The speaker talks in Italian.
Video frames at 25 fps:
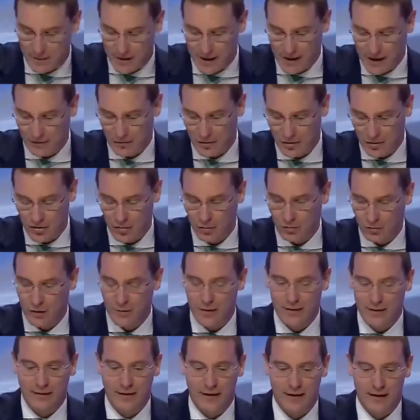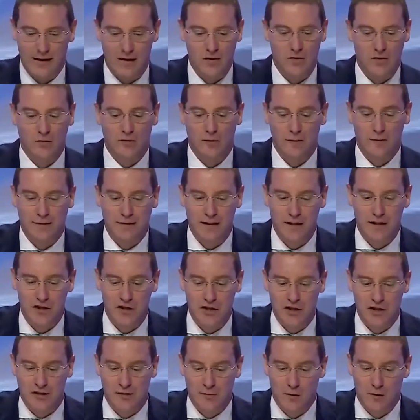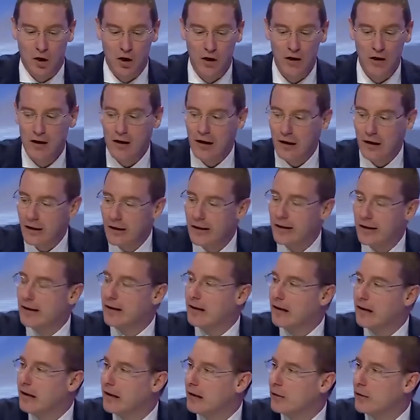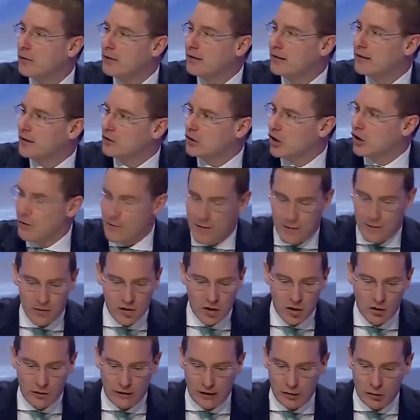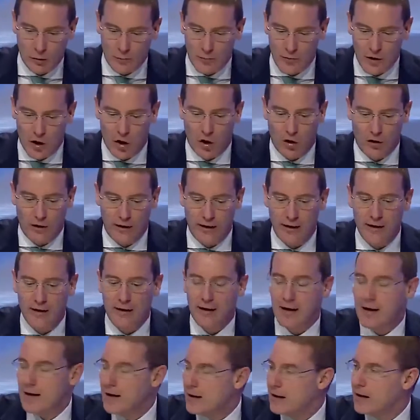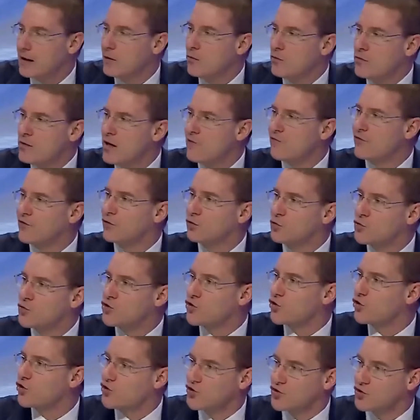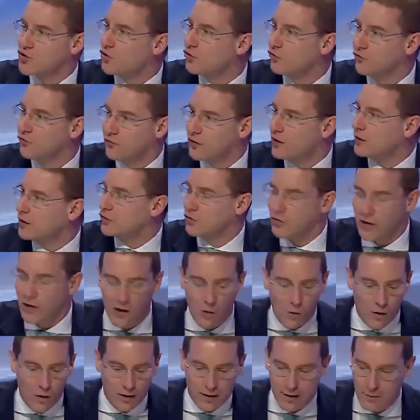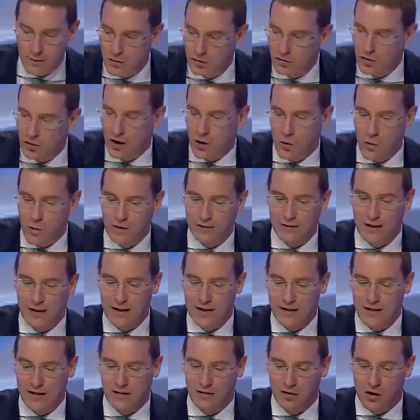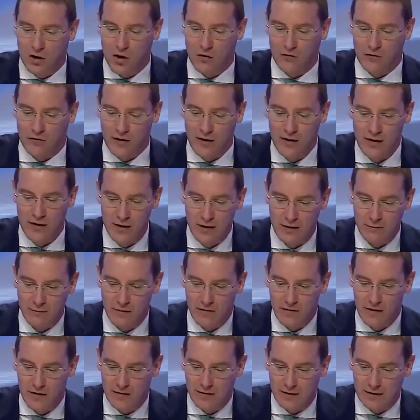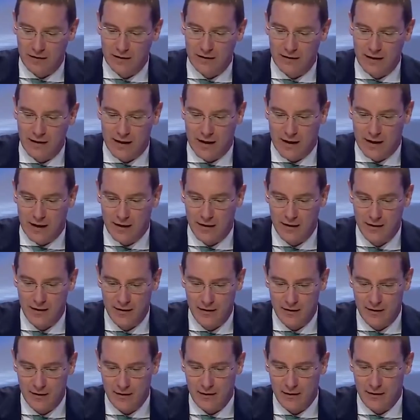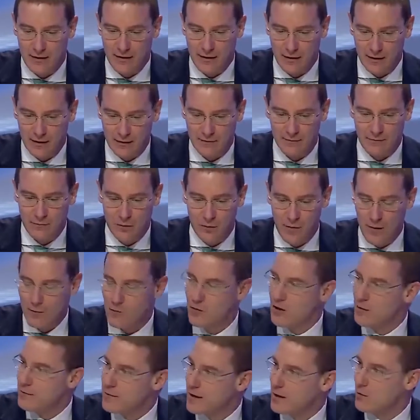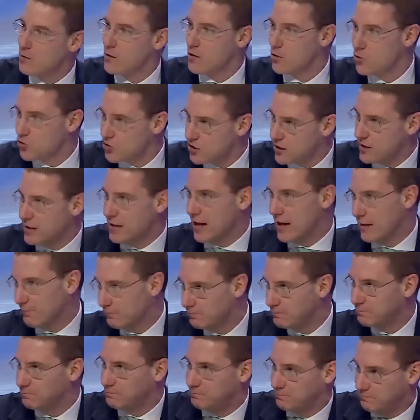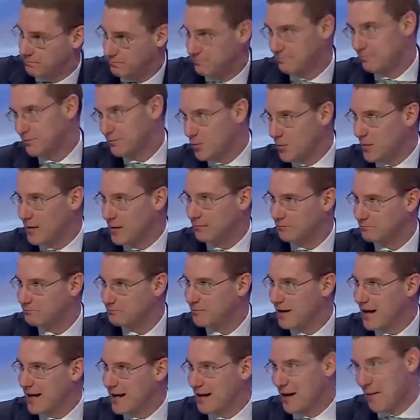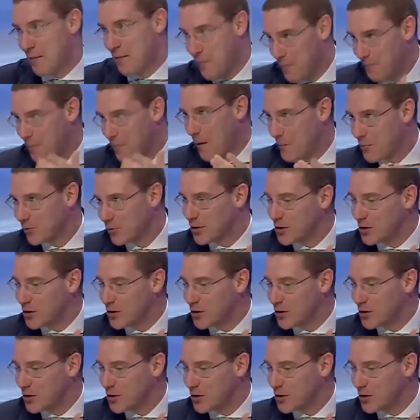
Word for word: altro, assolutamente, assolutamente legittimo. Eh, quindi Antonio abbiamo ascoltato Pioli e lui è fiducioso, convinto che in qualche modo la quadra la si trovi mi veniva da dire eh, dobbiamo cambiare qualcosina, Insomma, più di qualcosa. Un po' più di